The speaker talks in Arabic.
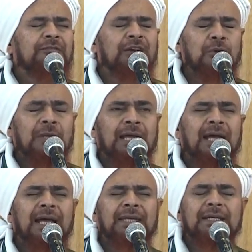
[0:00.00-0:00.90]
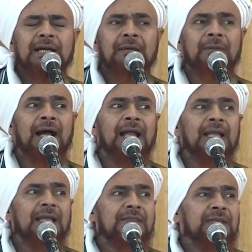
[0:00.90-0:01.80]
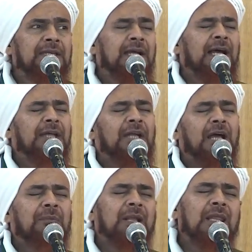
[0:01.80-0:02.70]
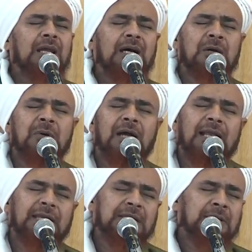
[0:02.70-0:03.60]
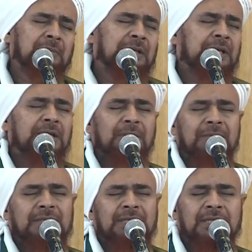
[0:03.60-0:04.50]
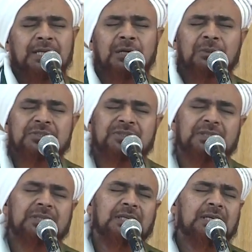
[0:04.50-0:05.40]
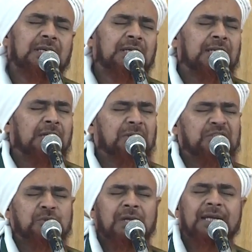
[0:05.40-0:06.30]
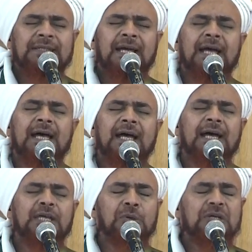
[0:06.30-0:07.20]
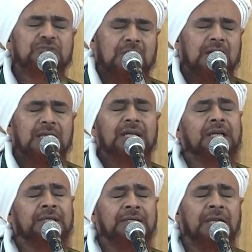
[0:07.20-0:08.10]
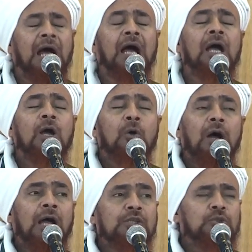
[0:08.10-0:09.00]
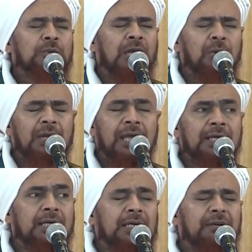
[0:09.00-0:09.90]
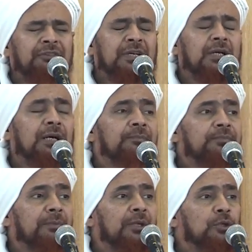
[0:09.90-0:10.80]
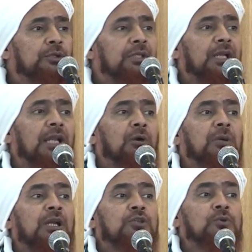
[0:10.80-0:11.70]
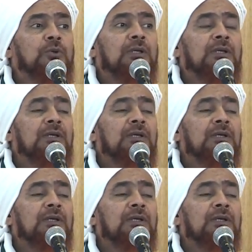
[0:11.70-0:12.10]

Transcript: فأولئك مع الذين أنعم الله عليهم من النبيين والصديقين والشهداء والصالحين وحسن أولئك رفيقا من يطع الله والرسول